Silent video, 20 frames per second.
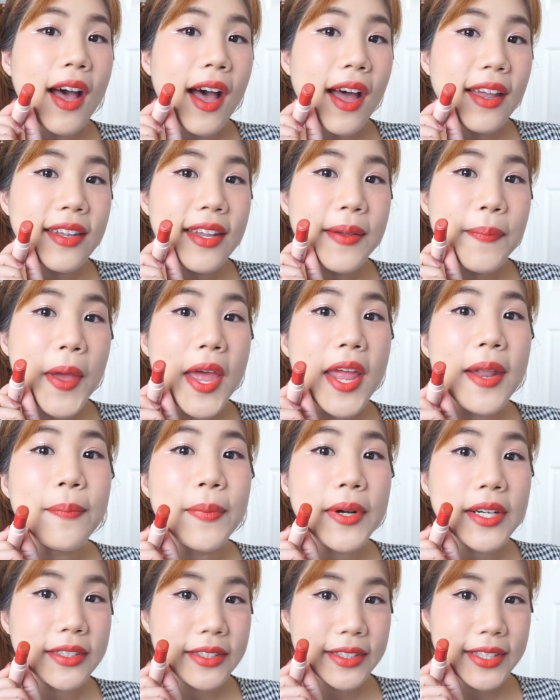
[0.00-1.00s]
อันนี้เป็น
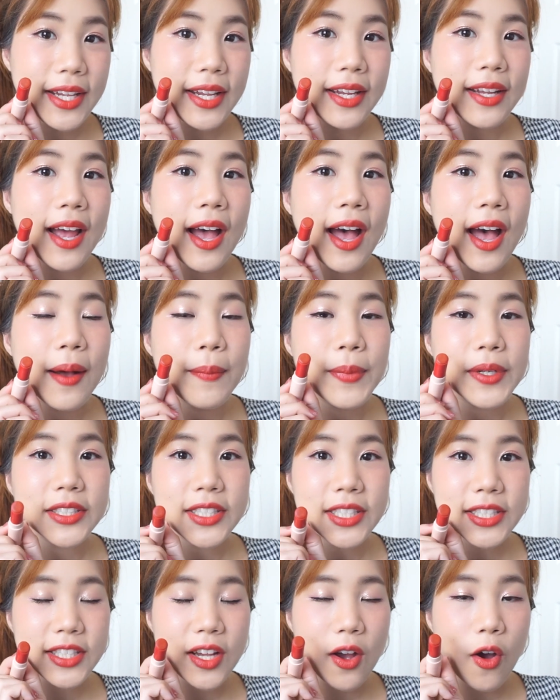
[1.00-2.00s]
เบอร์ 4 นะคะ เบอร์
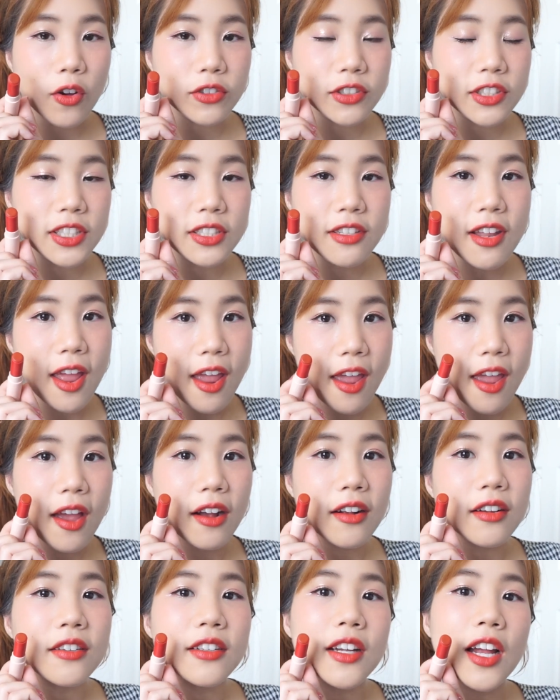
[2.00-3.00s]
4 จะออกสีแดง
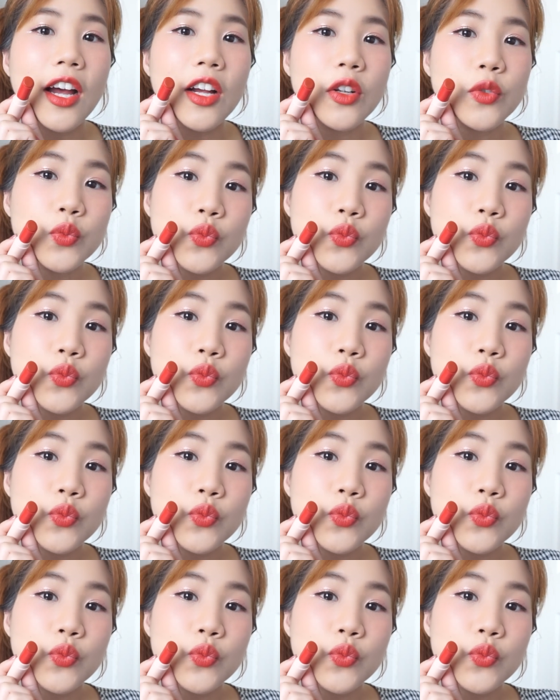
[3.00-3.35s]
เลยนะ